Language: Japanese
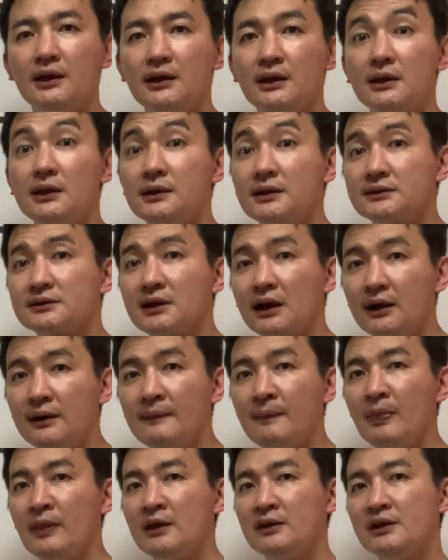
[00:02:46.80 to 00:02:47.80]
いいですか
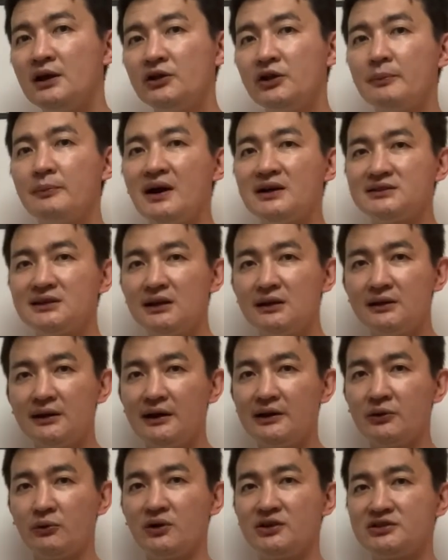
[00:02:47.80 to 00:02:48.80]
なので混ざった
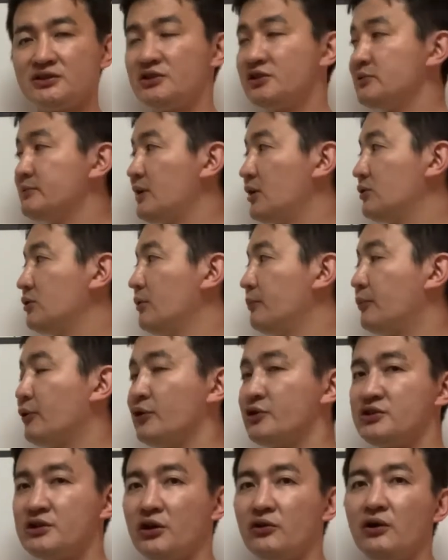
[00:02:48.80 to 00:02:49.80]
りとかしてしまうと、
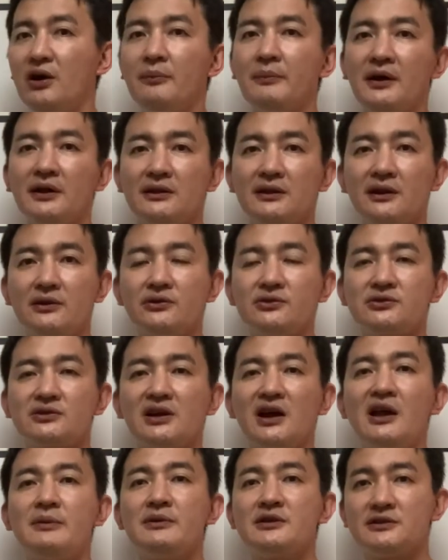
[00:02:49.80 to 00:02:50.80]
ボイシャルは全く
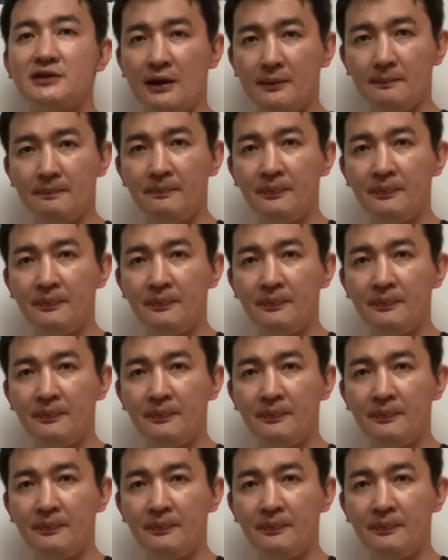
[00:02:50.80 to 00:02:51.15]
使えません。